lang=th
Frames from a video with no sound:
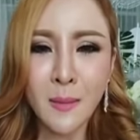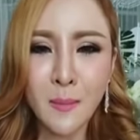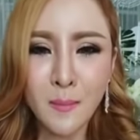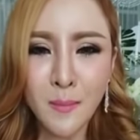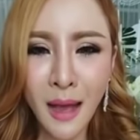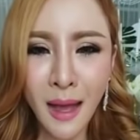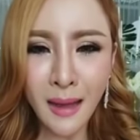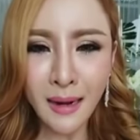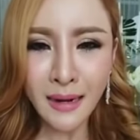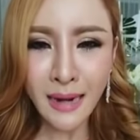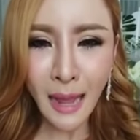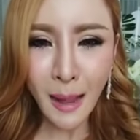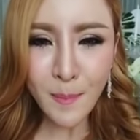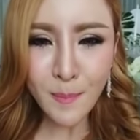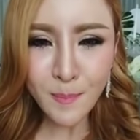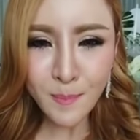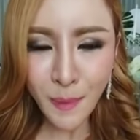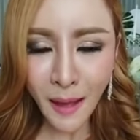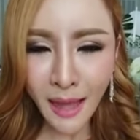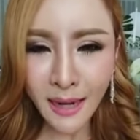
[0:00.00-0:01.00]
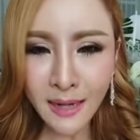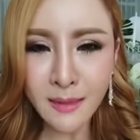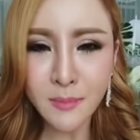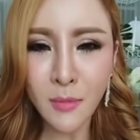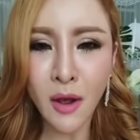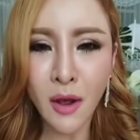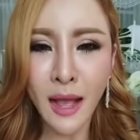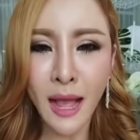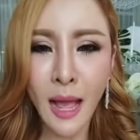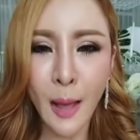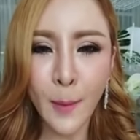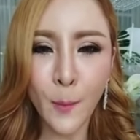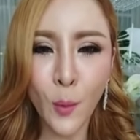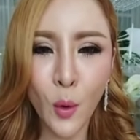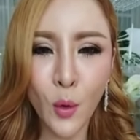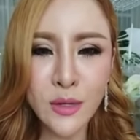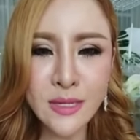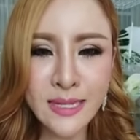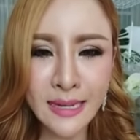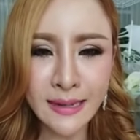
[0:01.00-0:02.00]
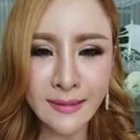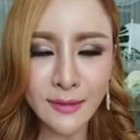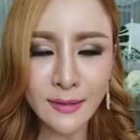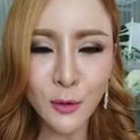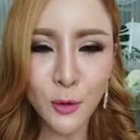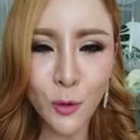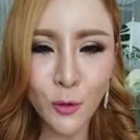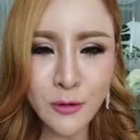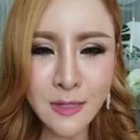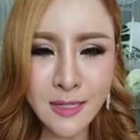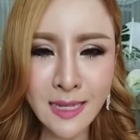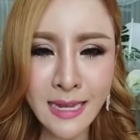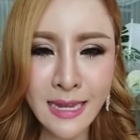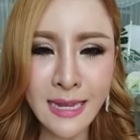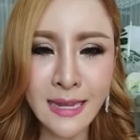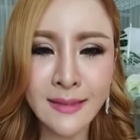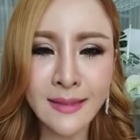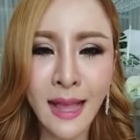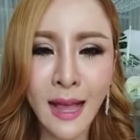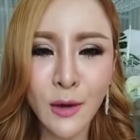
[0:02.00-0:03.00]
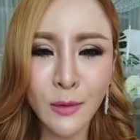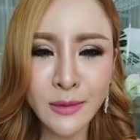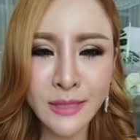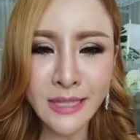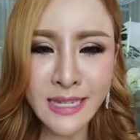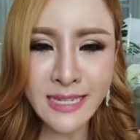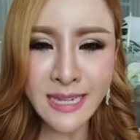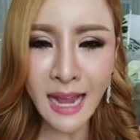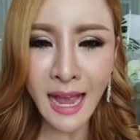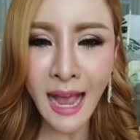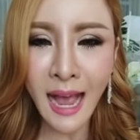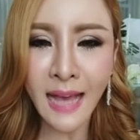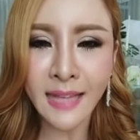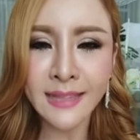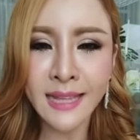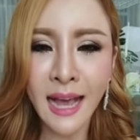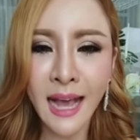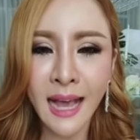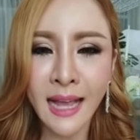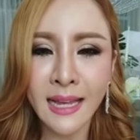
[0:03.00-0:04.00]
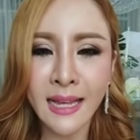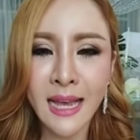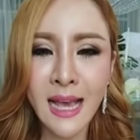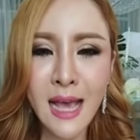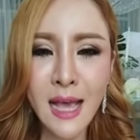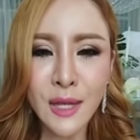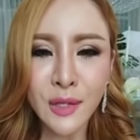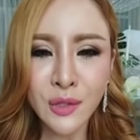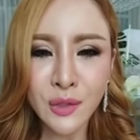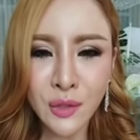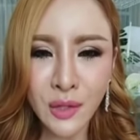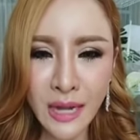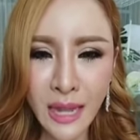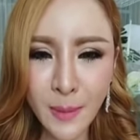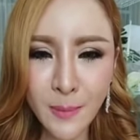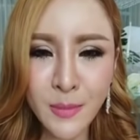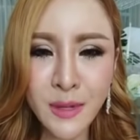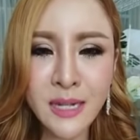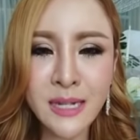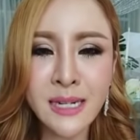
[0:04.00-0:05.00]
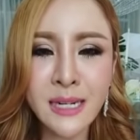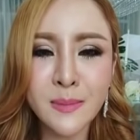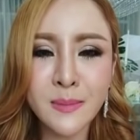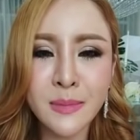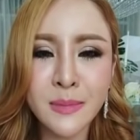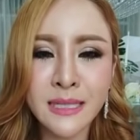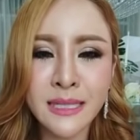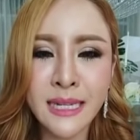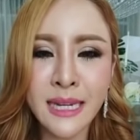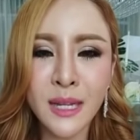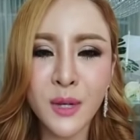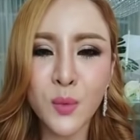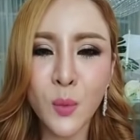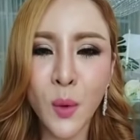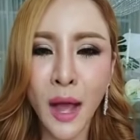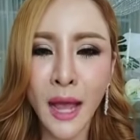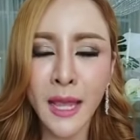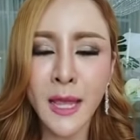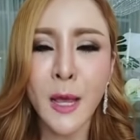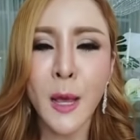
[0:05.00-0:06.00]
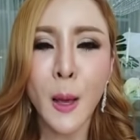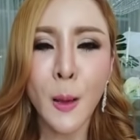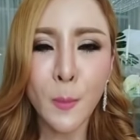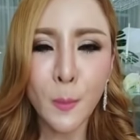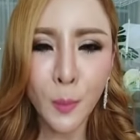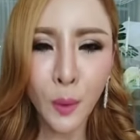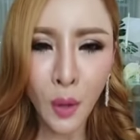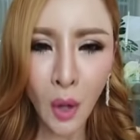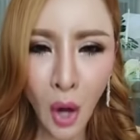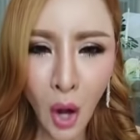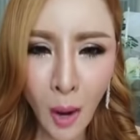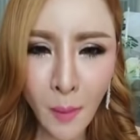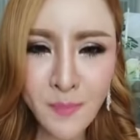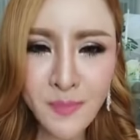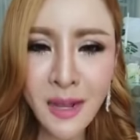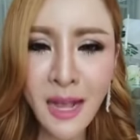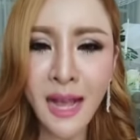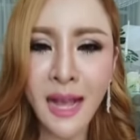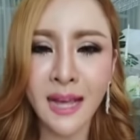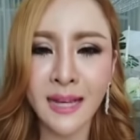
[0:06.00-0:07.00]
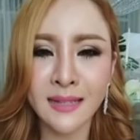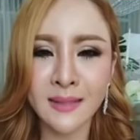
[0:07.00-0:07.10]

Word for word: มาน้ำปั่นบอกหาโพสอิดทุกสีเท่าที่จะหาได้ เตรียมเครื่องมือนี้ไว้ พร้อมค่ะ